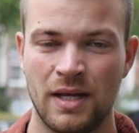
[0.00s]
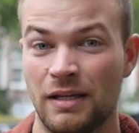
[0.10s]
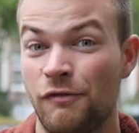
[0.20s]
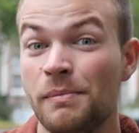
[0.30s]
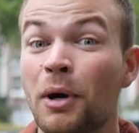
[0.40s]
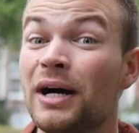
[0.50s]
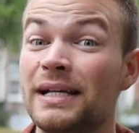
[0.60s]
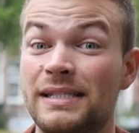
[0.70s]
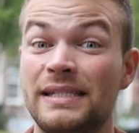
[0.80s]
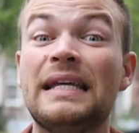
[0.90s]
Der Filmmacher
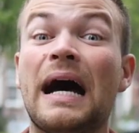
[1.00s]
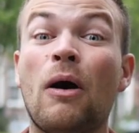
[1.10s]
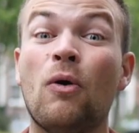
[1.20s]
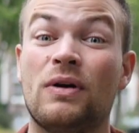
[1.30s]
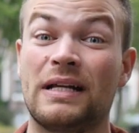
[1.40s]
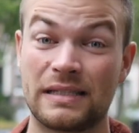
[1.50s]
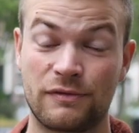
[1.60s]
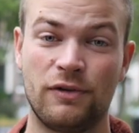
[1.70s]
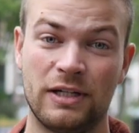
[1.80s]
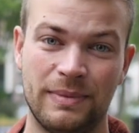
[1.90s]
ist hier auch ganz
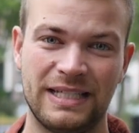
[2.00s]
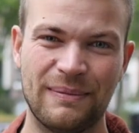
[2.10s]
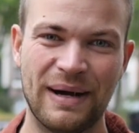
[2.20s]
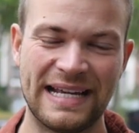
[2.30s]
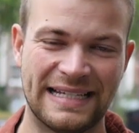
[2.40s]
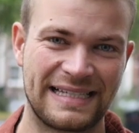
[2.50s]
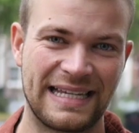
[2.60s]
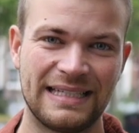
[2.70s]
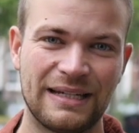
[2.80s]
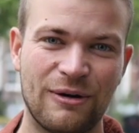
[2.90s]
vorne mit dabei. Es
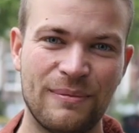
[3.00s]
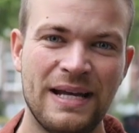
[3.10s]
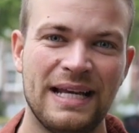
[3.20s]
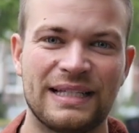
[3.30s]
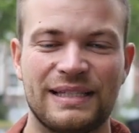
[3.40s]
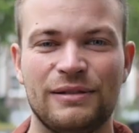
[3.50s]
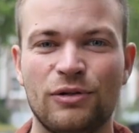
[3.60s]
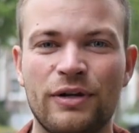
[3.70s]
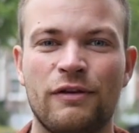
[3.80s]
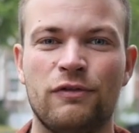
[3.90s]
geht darum, dass
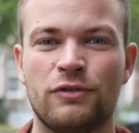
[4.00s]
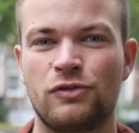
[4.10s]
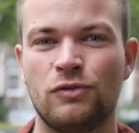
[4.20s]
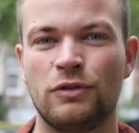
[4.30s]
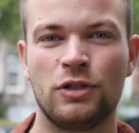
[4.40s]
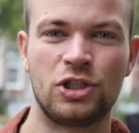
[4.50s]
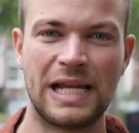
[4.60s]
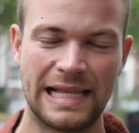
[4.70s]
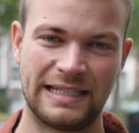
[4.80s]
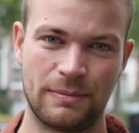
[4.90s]
neue Funktionen
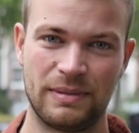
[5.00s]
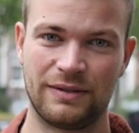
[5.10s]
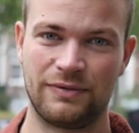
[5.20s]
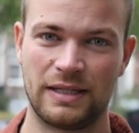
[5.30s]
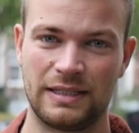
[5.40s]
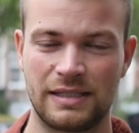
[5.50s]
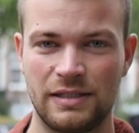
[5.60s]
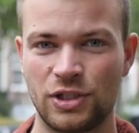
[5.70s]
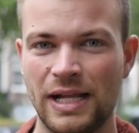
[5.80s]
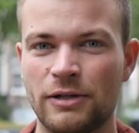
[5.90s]
schnell etabliert werden, dass
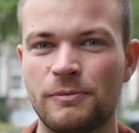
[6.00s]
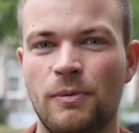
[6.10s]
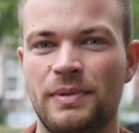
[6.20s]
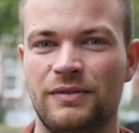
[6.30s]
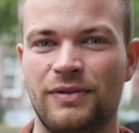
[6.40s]
sie schnell ausprobiert